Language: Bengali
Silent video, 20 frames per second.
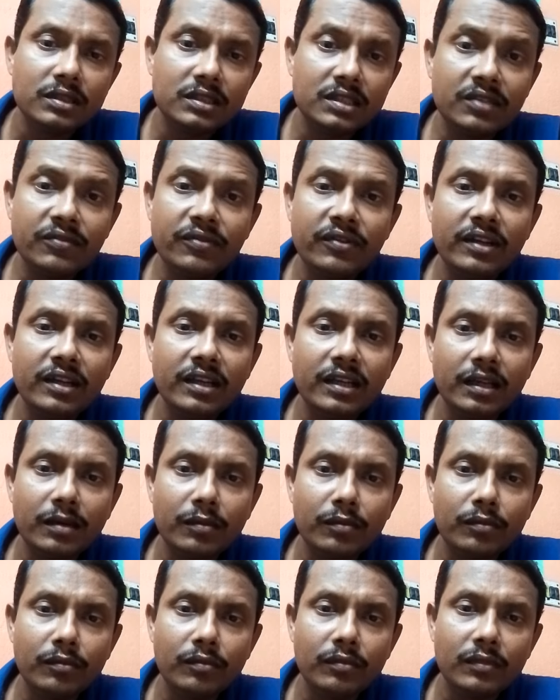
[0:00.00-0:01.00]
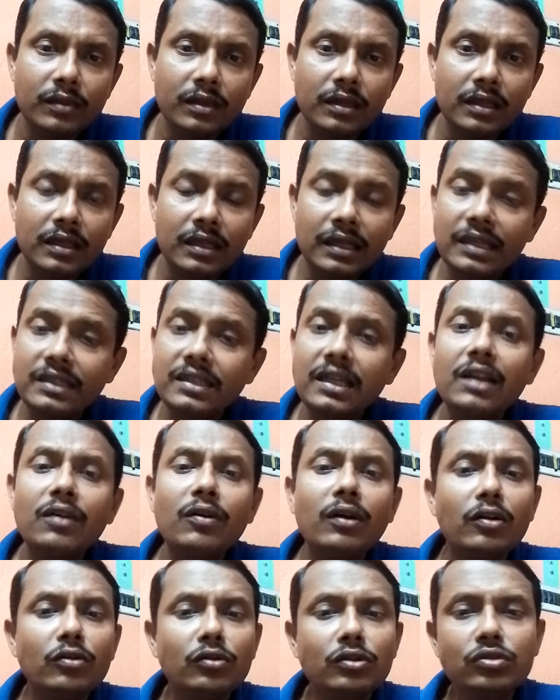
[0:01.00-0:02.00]
সিফিলিনাম
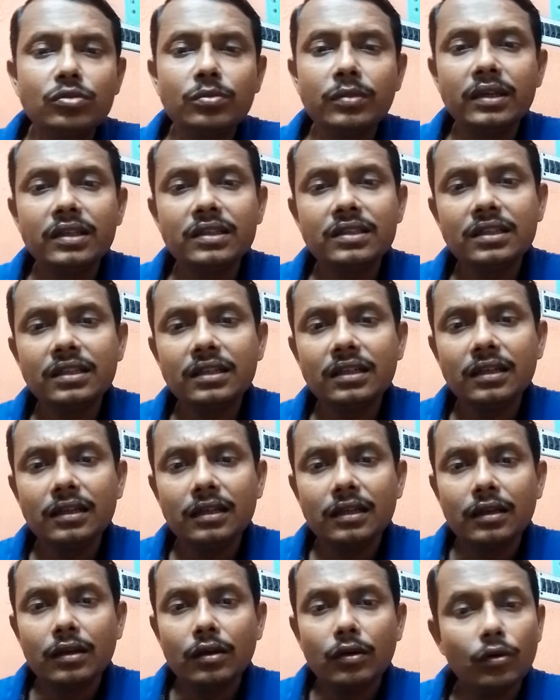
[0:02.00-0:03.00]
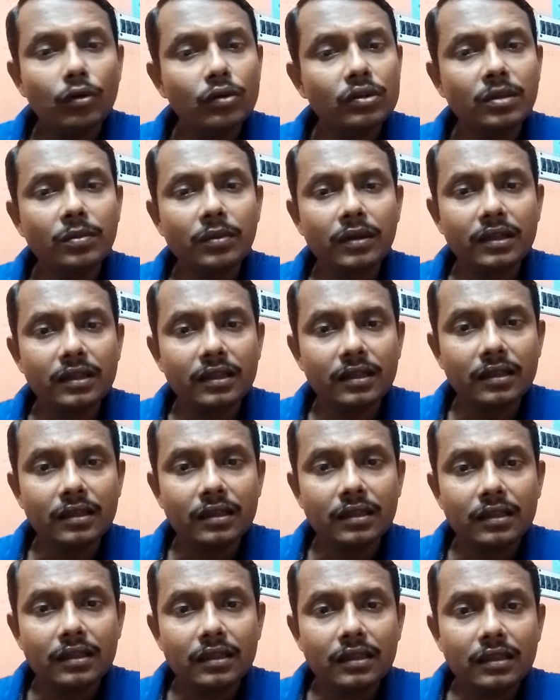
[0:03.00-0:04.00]
এছাড়াও আরও কিছু মেডিসিন হতে পারে
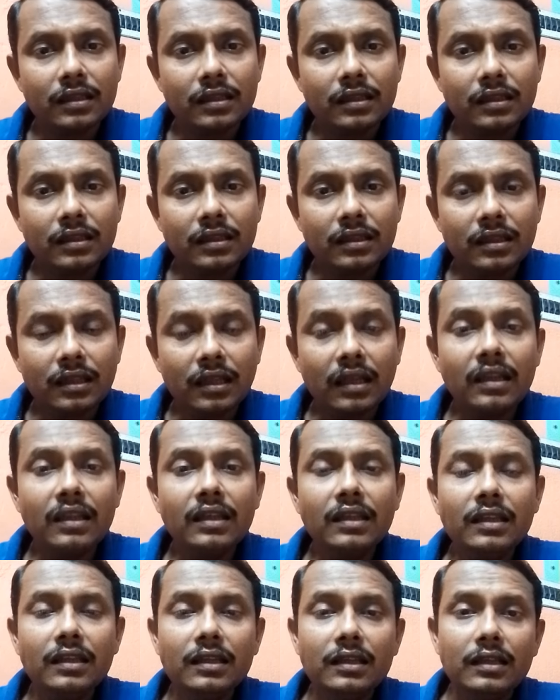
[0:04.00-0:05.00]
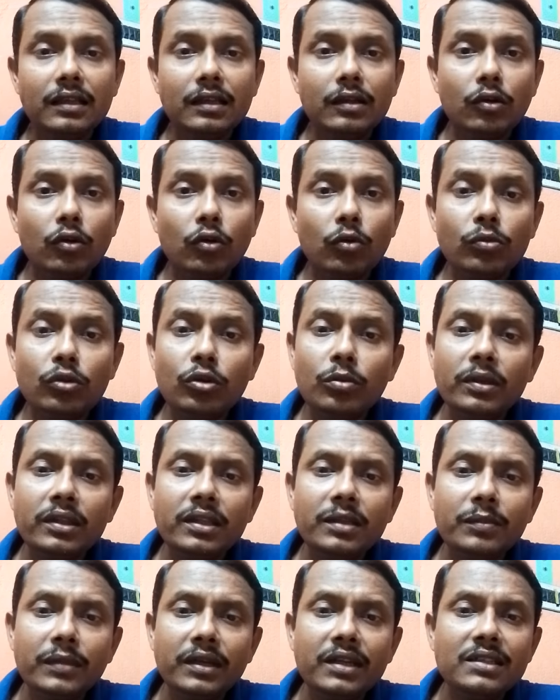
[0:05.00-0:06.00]
তাহলে
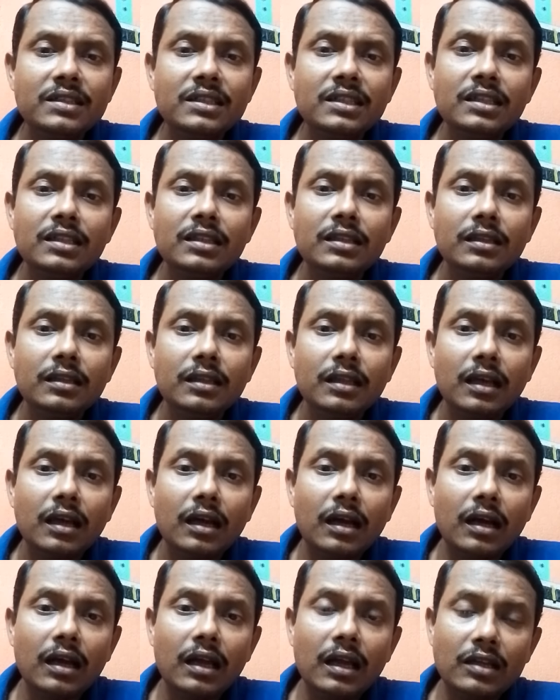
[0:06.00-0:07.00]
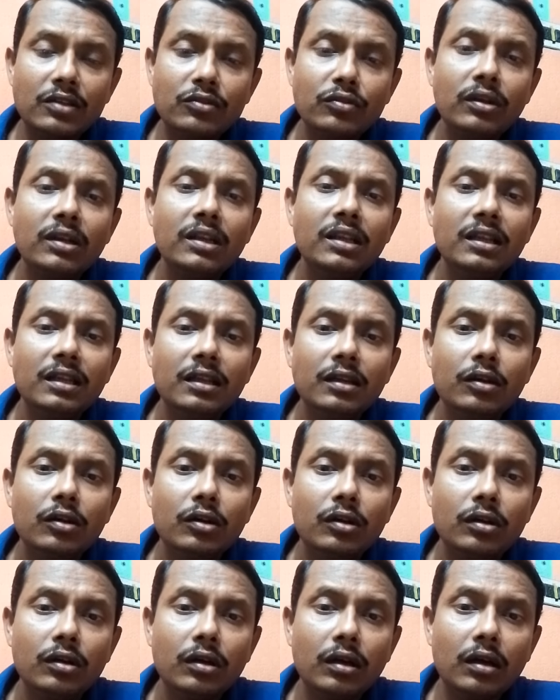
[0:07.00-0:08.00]
হোমিওপ্যাথিক মেডিসিন অ্যাকচুয়ালি
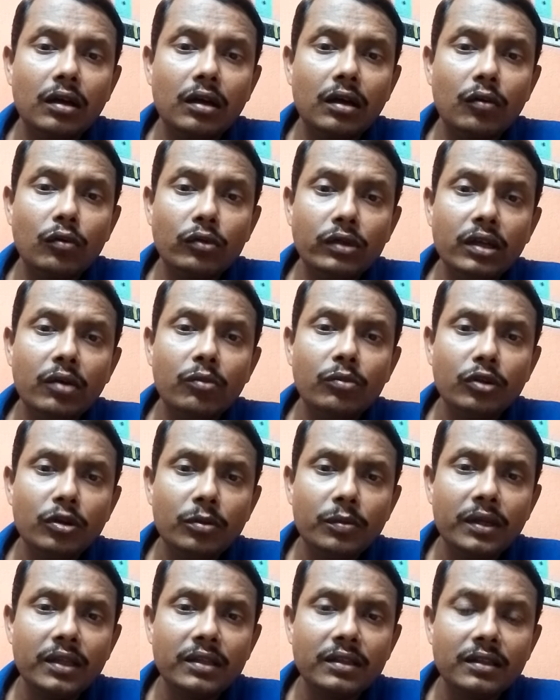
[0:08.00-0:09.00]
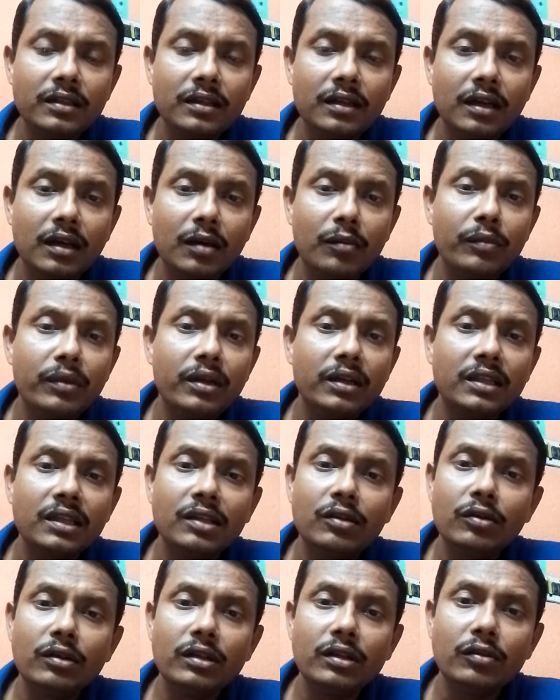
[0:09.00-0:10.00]
উই হোমিওপ্যাথ আমরা
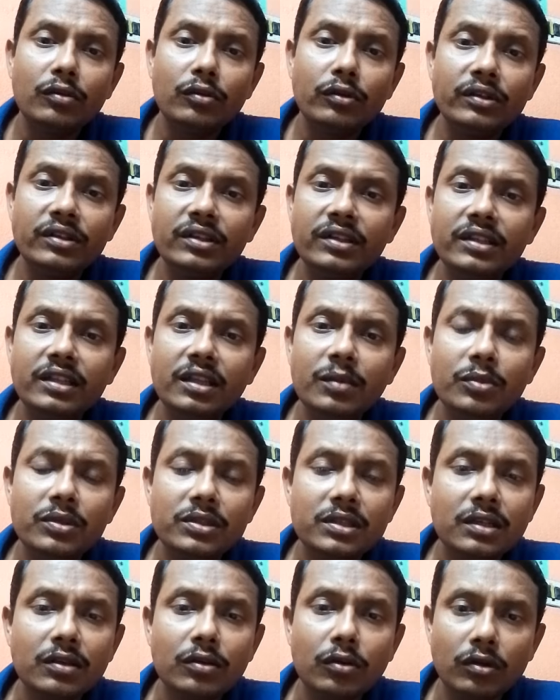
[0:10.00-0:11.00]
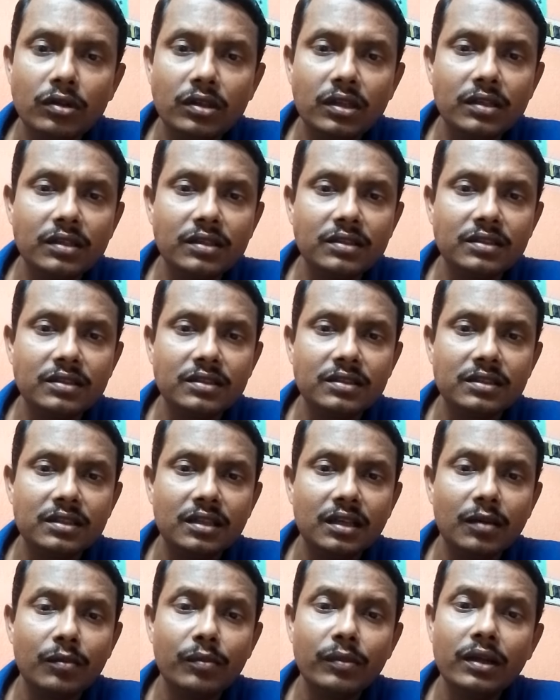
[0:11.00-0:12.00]
কি করি উই ট্রিট দ্য পেশেন্ট নট দ্য ডিজিজ
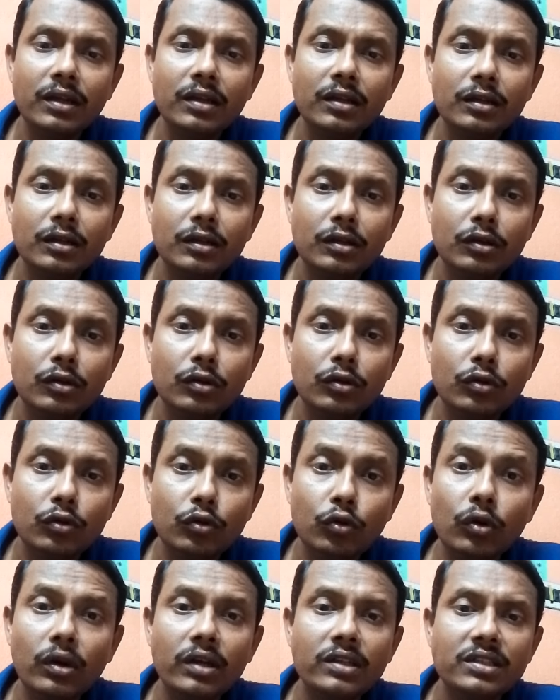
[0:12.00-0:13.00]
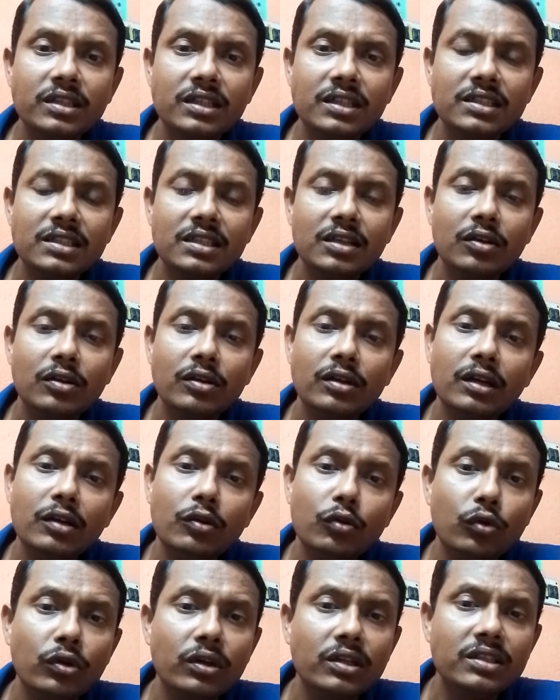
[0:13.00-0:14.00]
আমরা রোগের চিকিৎসা করি না
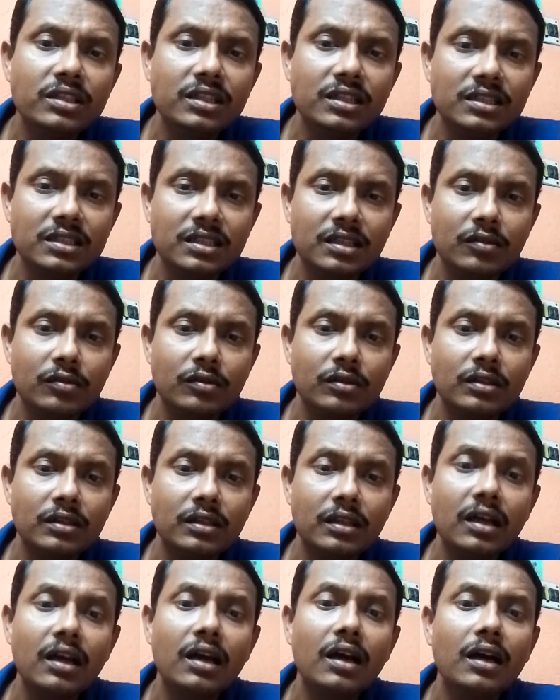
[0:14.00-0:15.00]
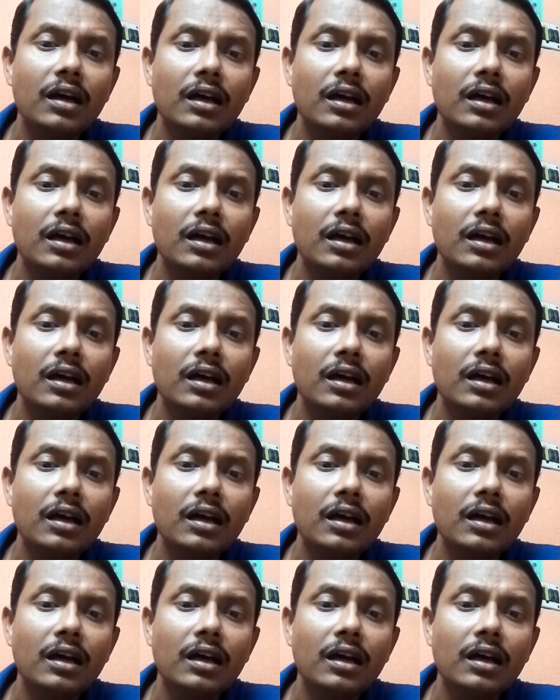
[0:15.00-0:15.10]
রোগীর চিকিৎসা করি তা